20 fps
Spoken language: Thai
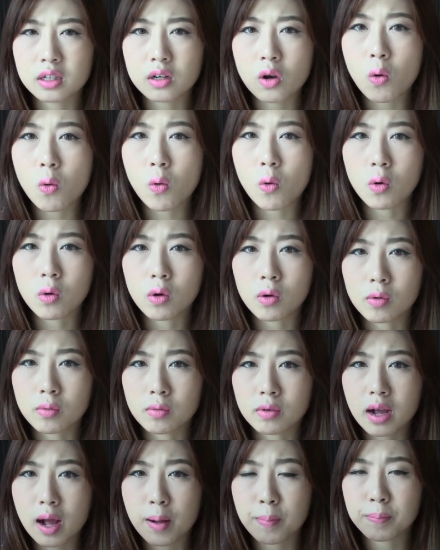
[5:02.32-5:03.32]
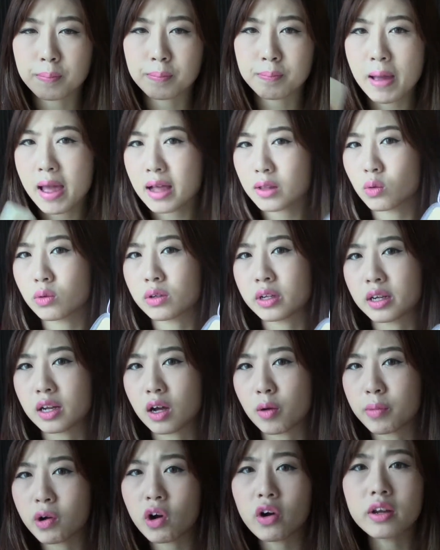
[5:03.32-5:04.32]
ลงกับแป้งตัวนี้แล้
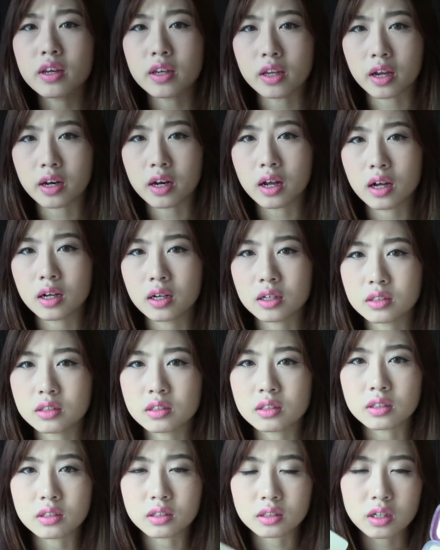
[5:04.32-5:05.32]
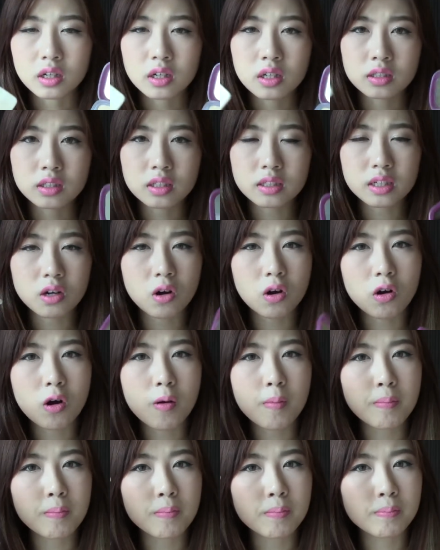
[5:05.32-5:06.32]
วไม่ค่อยเนียนอะเออ จริงๆออก็
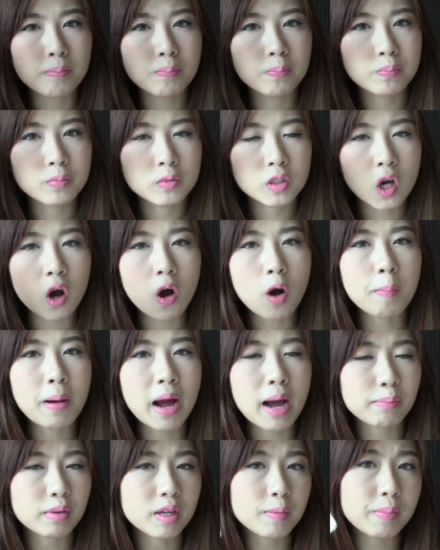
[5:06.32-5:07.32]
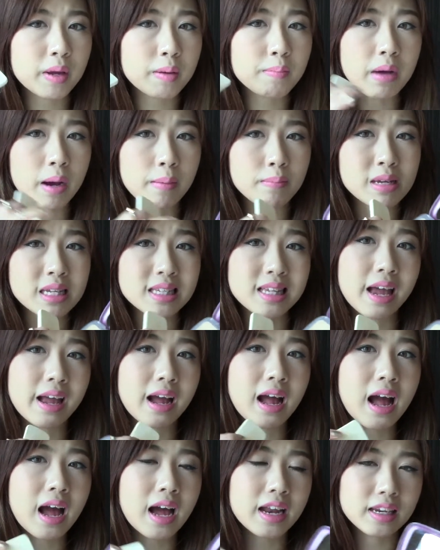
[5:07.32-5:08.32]
ชอบพับที่เป็นแบบมีสาย
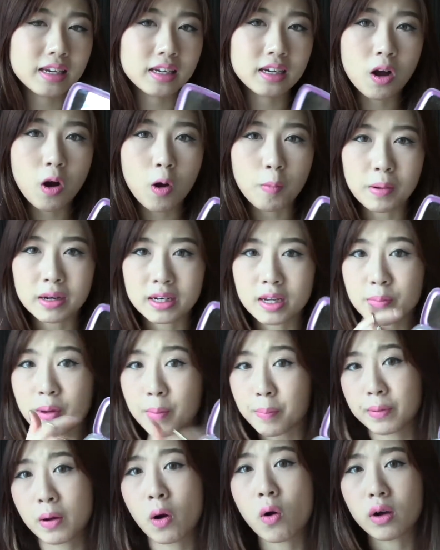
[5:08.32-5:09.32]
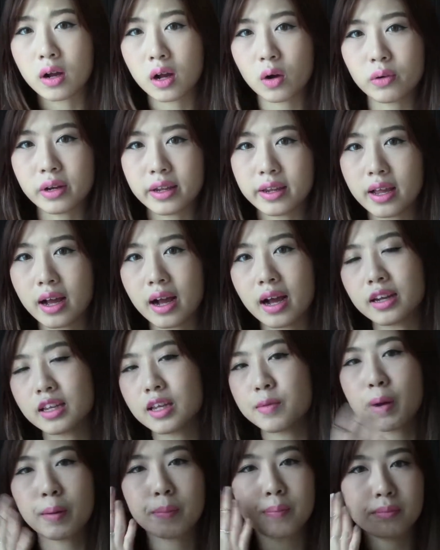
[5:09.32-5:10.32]
คาดนึกออกปะที่แบบของเกาหลีอะค่ะ
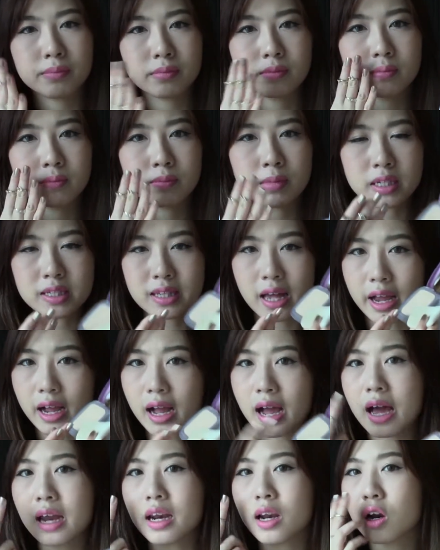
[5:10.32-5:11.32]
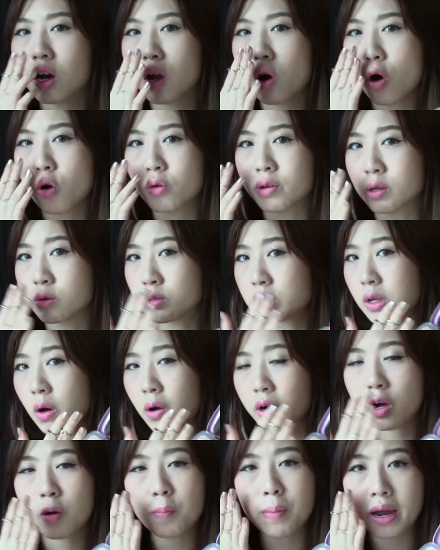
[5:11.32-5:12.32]
ที่แบบมีสายคาดแล้วเราเอานิ้วสอ
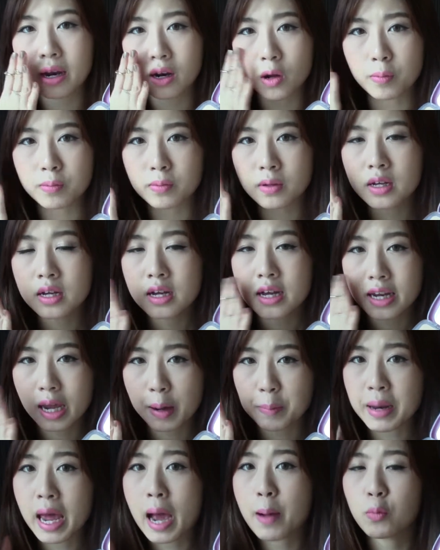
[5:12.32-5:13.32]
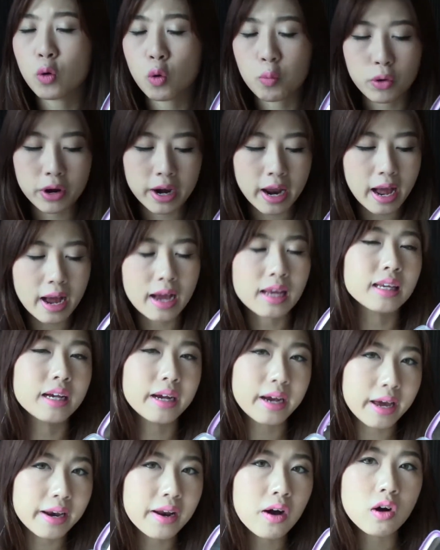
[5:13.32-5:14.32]
ดเข้าไป แล้วแทบๆ ลงบนหน้า อย่า
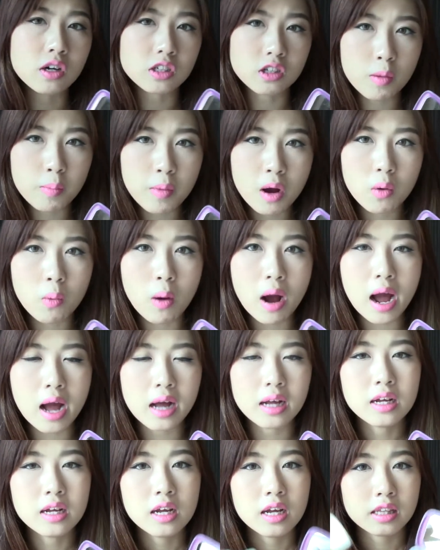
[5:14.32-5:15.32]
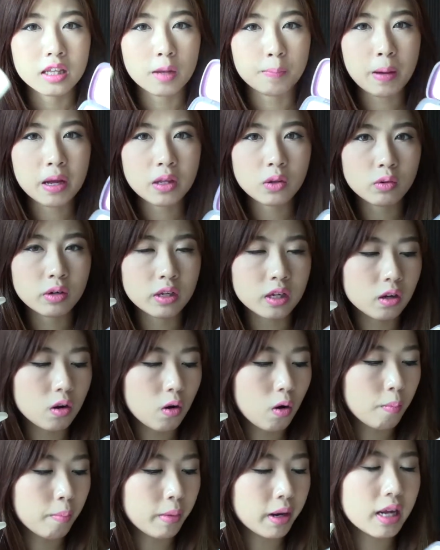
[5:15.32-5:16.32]
งนั้นนะออยชอบมากกว่าแต่แป้งตัวนี้
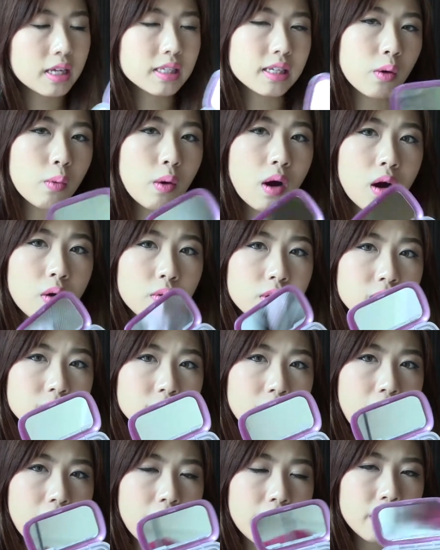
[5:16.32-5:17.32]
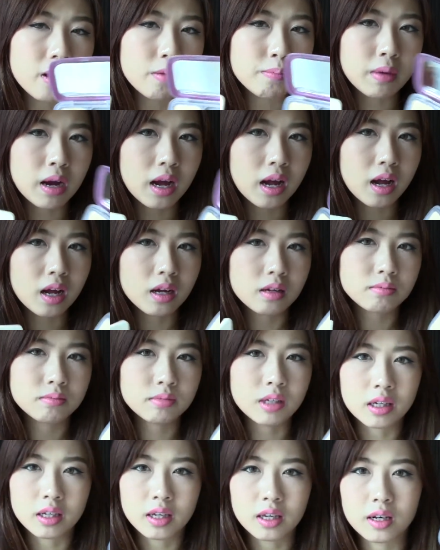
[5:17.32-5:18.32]
ก็ไม่แน่ใจว่าเขาดีไซน์มา
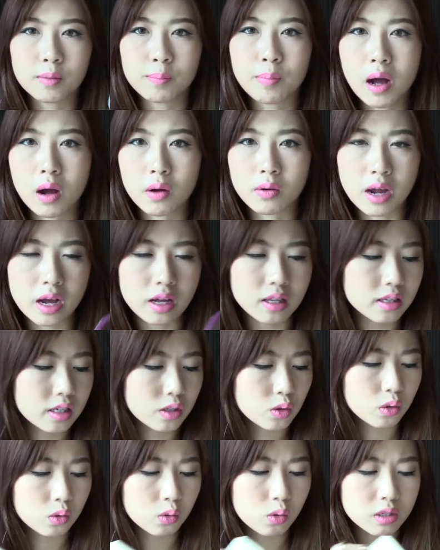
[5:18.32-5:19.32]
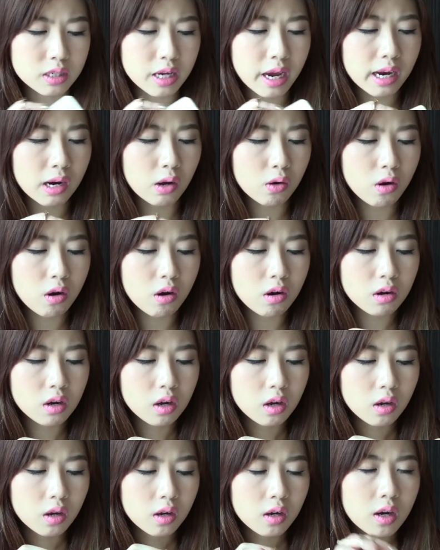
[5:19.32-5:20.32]
อย่างนี้หรือเปล่านะ แต่ส่วนตัวใช้แล้วก็
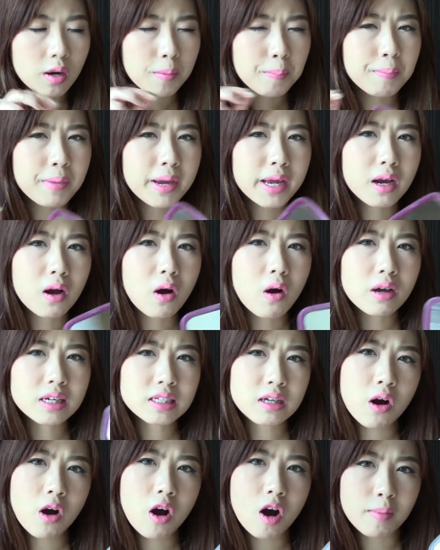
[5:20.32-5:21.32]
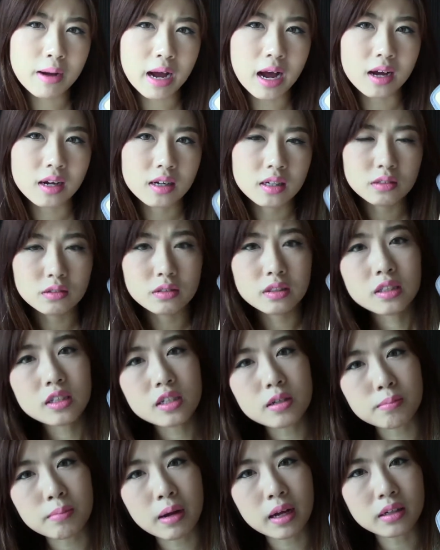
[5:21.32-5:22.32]
ไม่ค่อยชอบอะรู้สึ
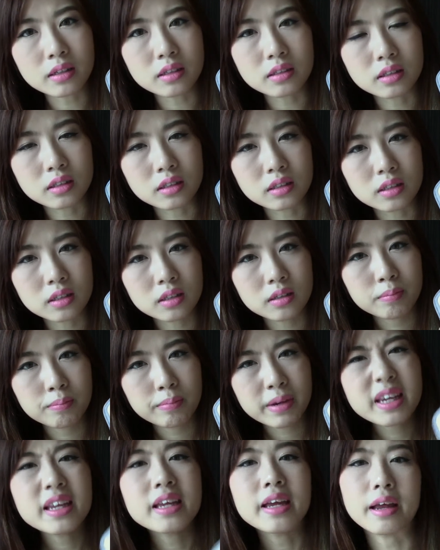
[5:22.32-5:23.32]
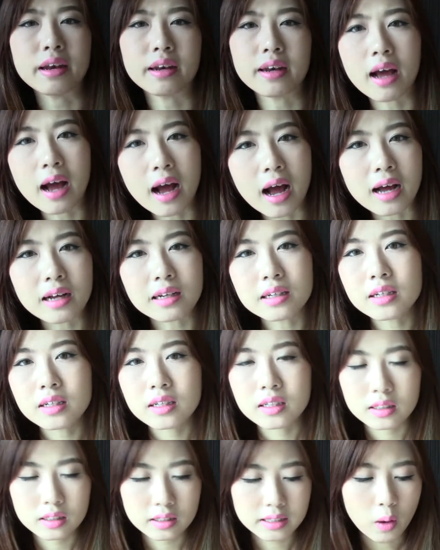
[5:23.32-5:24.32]
กมันไม่เนียนนะคะ
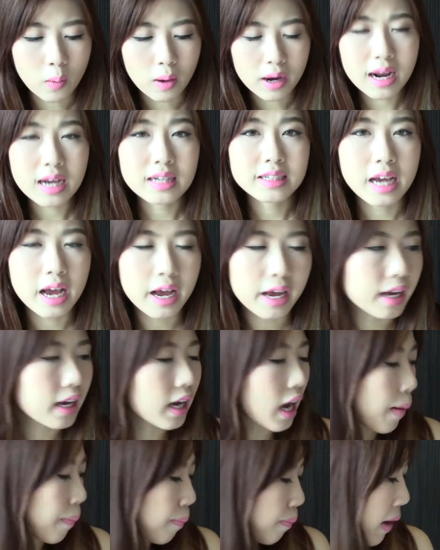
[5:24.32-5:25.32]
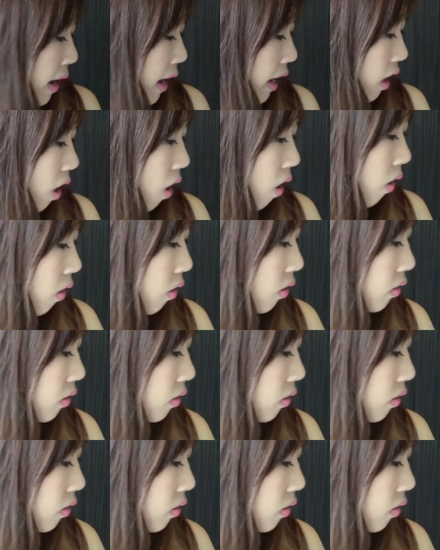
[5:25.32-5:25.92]
แต่ว่าถ้าใช้กับแป้งของ